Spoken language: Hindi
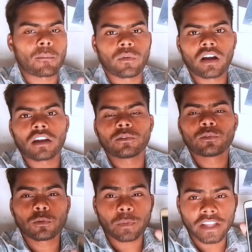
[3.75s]
आप अगर
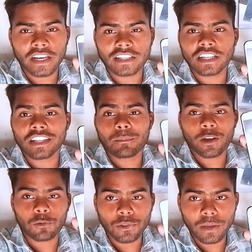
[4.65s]
यूट्यूब पे देखना चाहते हैं
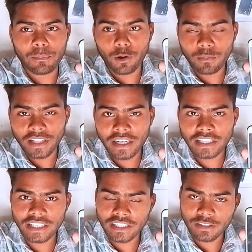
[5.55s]
अपने खुद के फ़ोन में
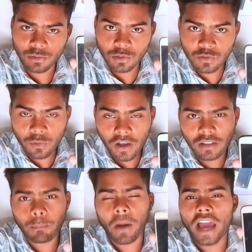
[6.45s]
देखना चाहते हैं तो दोस्तों
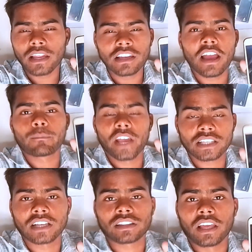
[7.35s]
एकदम फाइनली आप
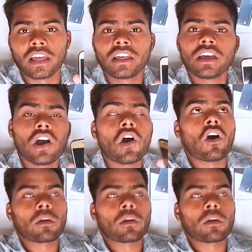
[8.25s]
देख सकते हैं